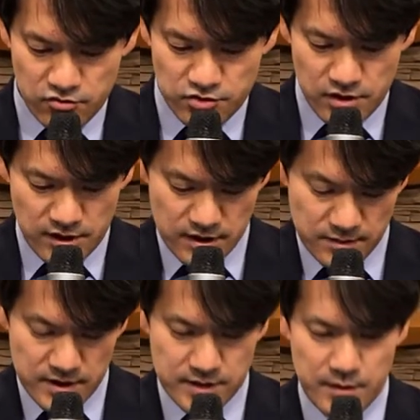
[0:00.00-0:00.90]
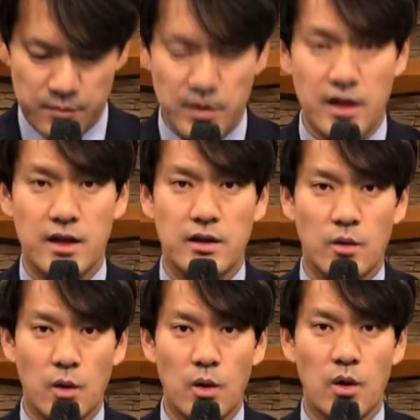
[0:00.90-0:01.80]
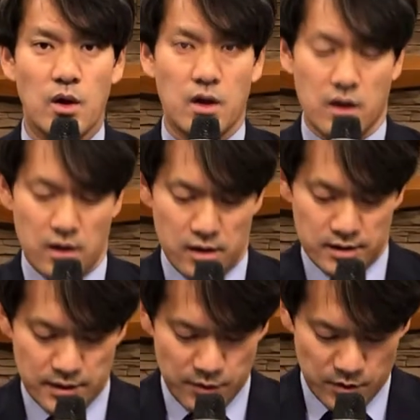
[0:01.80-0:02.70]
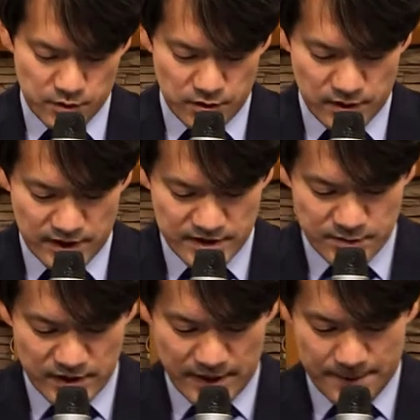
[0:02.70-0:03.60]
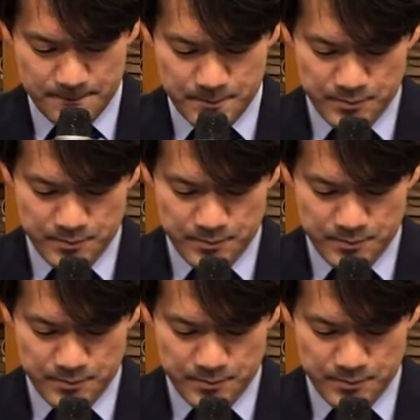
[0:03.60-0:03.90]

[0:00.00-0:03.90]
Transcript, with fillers: 9절까지 말씀 함께 읽고 살펴보도록 하겠습니다.